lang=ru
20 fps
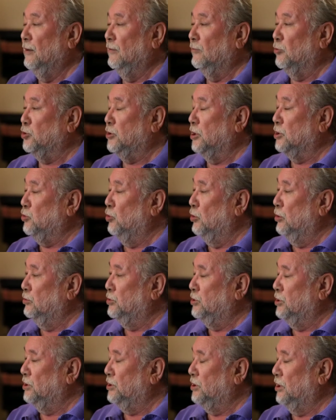В русской школе
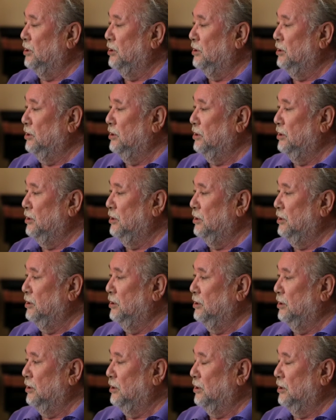учился,
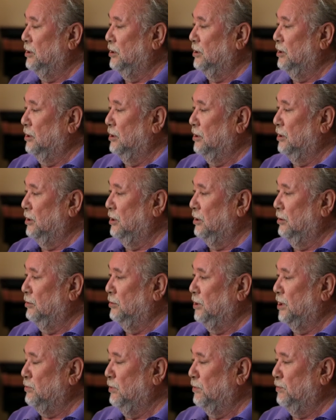и э,
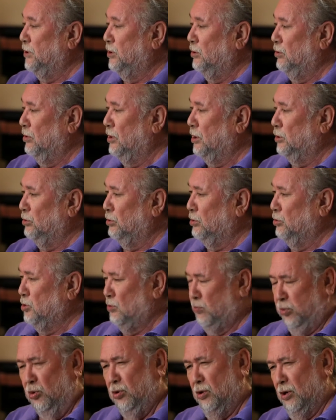у нас был педагог, который
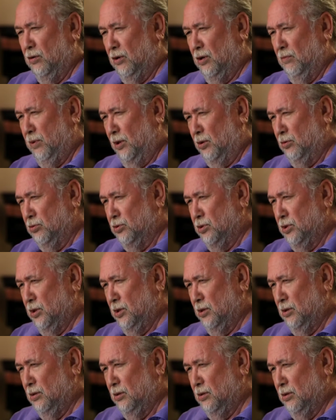очень плохо говорил по-русски.